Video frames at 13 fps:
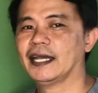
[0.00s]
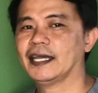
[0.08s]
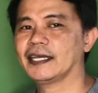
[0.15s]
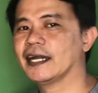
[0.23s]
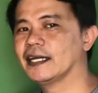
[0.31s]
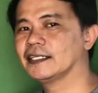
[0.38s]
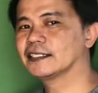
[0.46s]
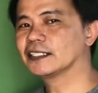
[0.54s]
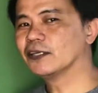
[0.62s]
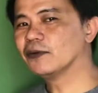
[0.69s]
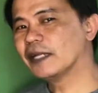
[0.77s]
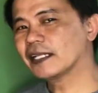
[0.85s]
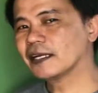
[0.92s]
Hi guys,
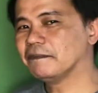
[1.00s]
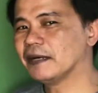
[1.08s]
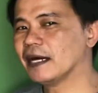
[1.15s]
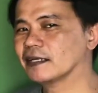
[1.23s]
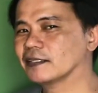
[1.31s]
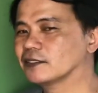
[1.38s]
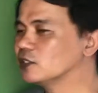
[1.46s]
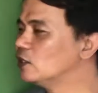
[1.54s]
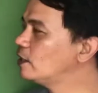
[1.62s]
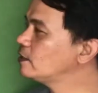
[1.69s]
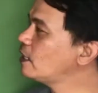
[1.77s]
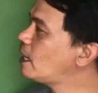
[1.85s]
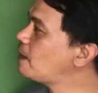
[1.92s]
so welcome back. So
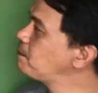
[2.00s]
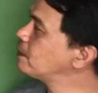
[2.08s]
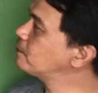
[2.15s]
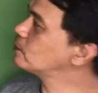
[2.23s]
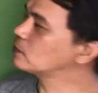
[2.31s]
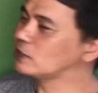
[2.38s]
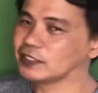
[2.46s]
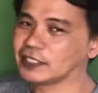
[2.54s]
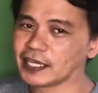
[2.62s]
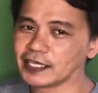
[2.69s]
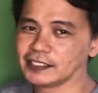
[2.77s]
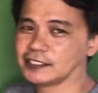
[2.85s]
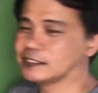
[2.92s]
our topic for today is